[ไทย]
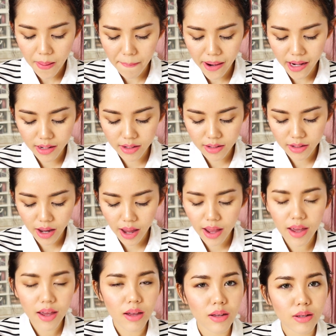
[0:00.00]
มันให้
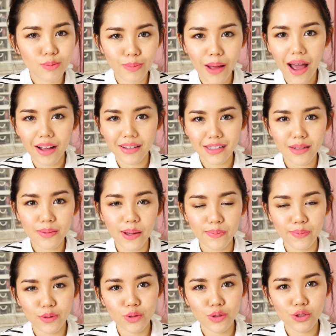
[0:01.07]
ปากที่แบบ
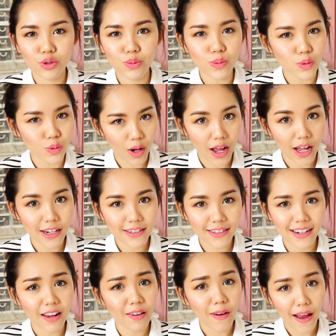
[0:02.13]
ดูจุบุอะ
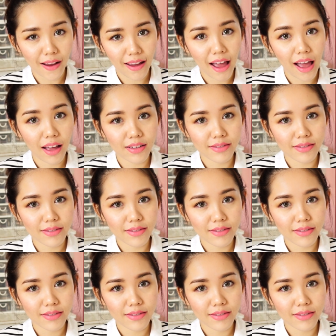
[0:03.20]
น่ารักอะ